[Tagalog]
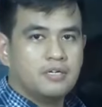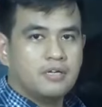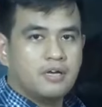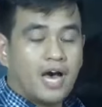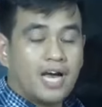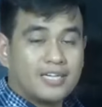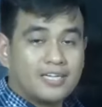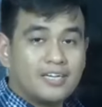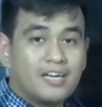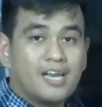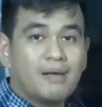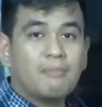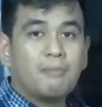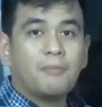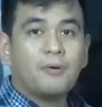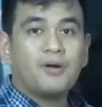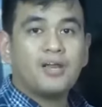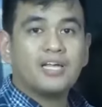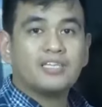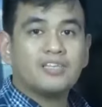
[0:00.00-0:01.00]
At yan lamang
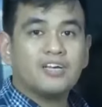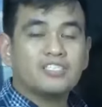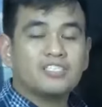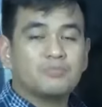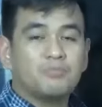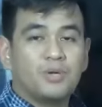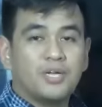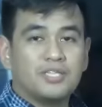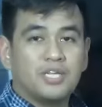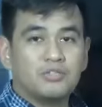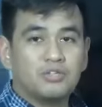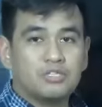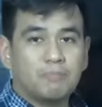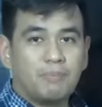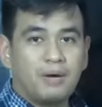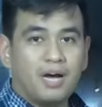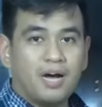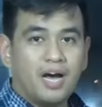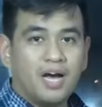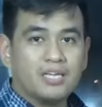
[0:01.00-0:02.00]
po ang latest mula dito sa
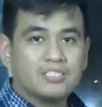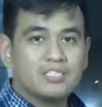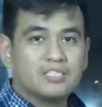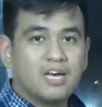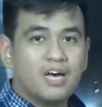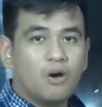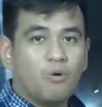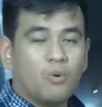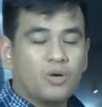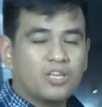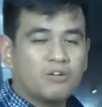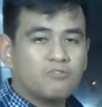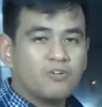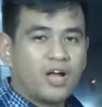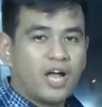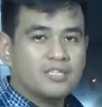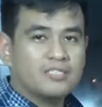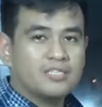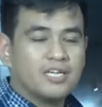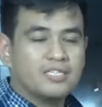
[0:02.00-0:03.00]
Pag-asa Weather
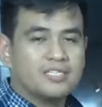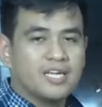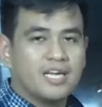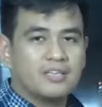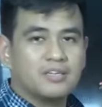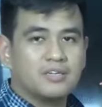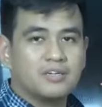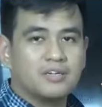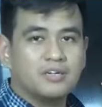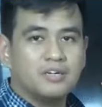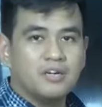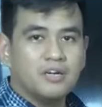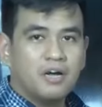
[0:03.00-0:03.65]
Forecasting Center